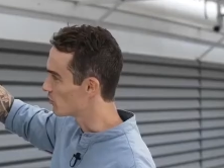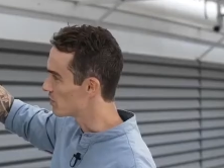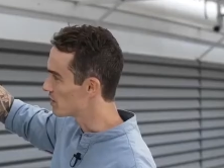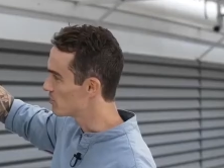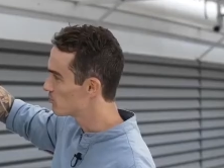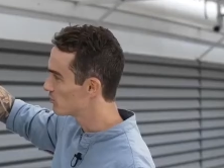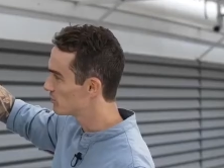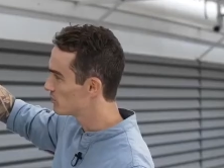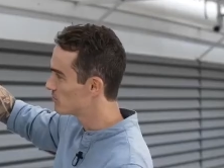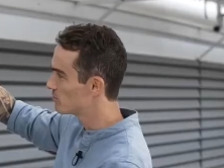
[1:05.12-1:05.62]
on a
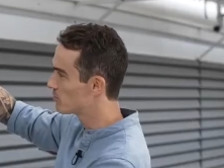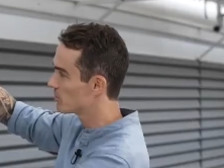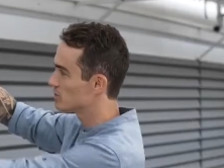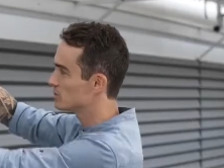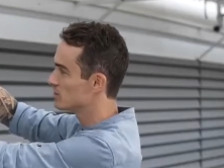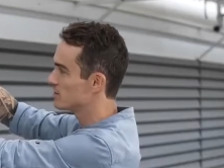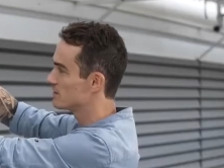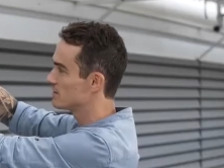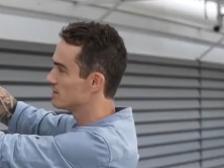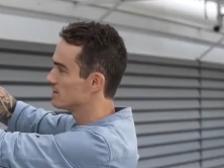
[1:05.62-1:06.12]
une petite
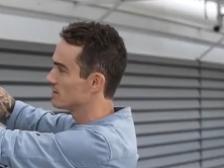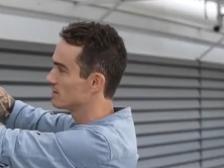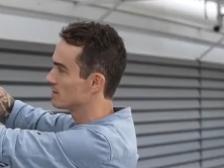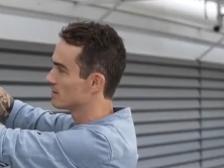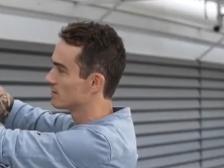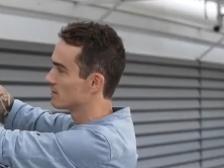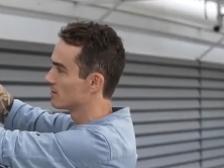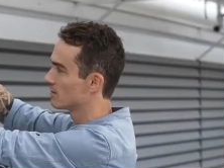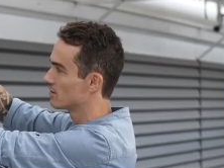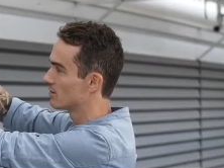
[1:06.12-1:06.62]
poche ici
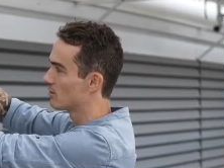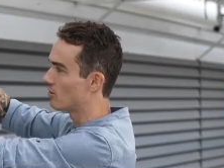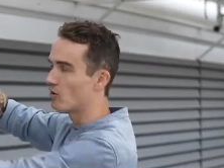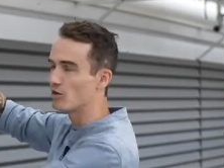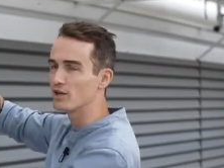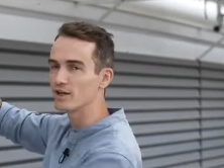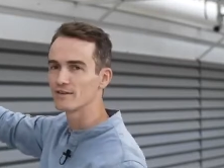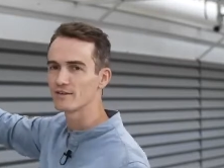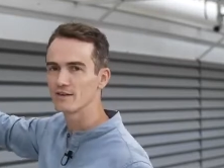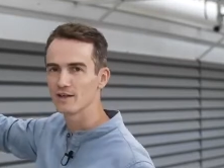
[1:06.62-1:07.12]

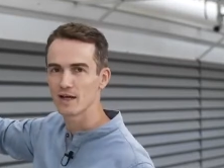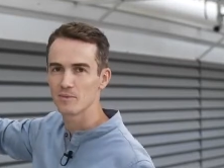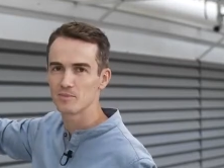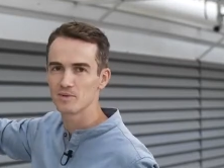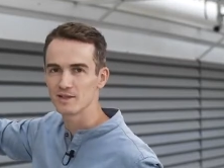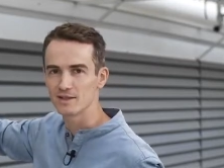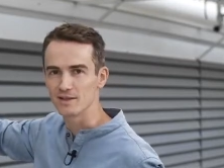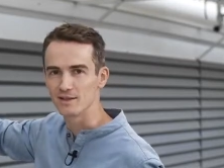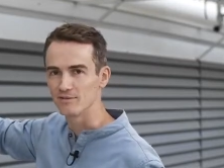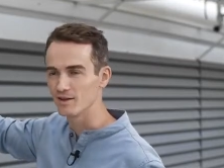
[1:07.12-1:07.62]
en accès
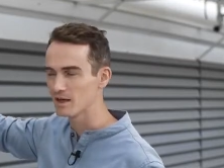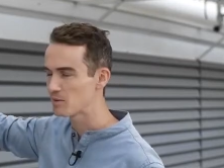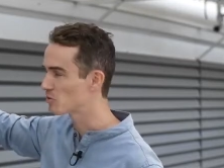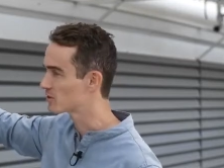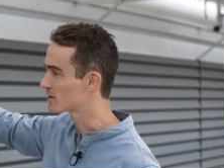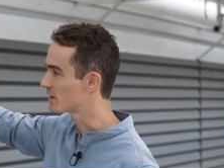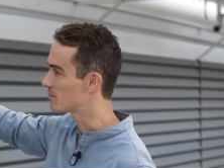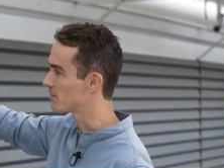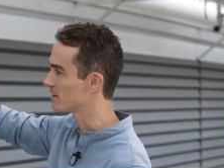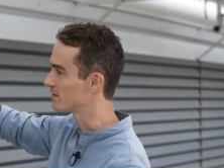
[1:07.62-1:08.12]
rapide qui est vraiment
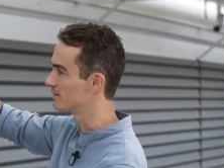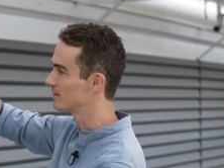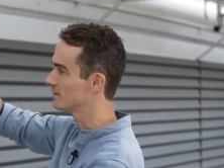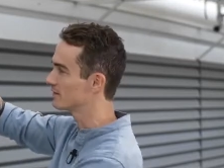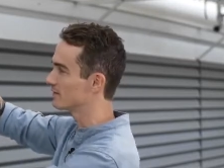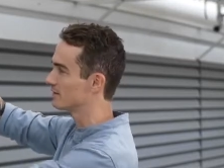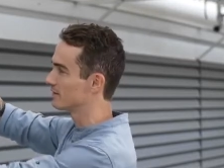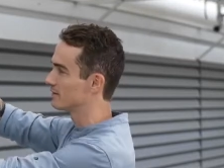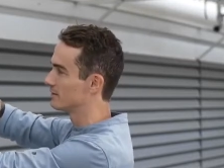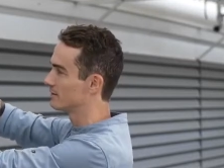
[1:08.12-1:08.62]
très
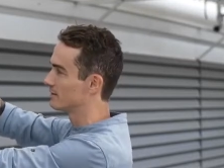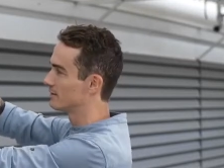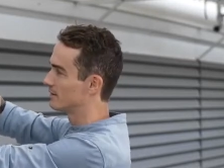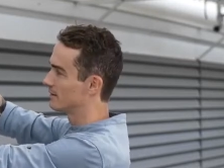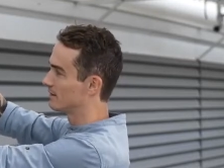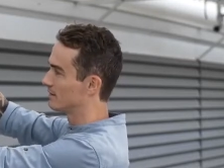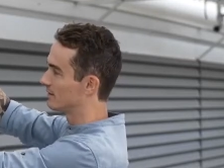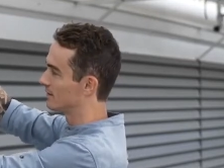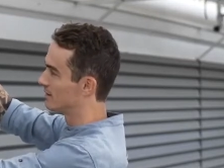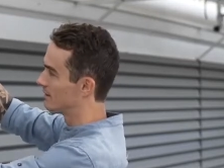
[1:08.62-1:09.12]
pratique.
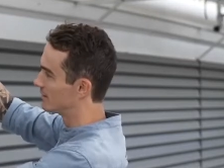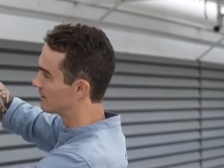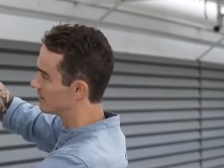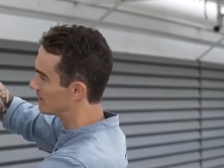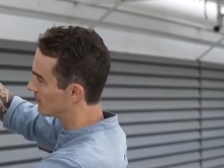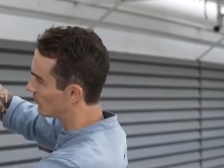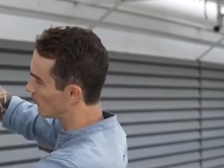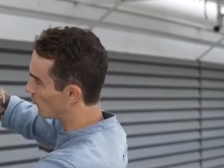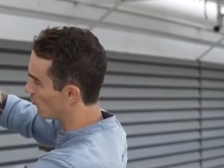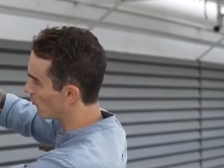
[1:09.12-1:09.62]

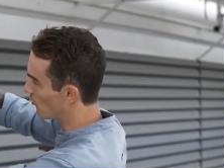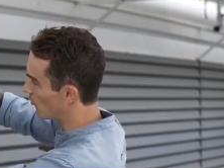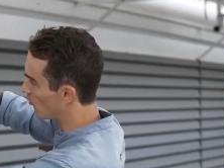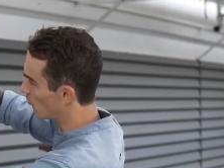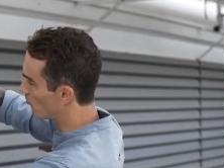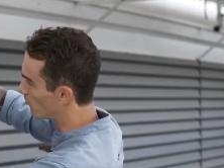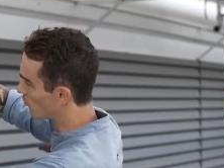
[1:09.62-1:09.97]
On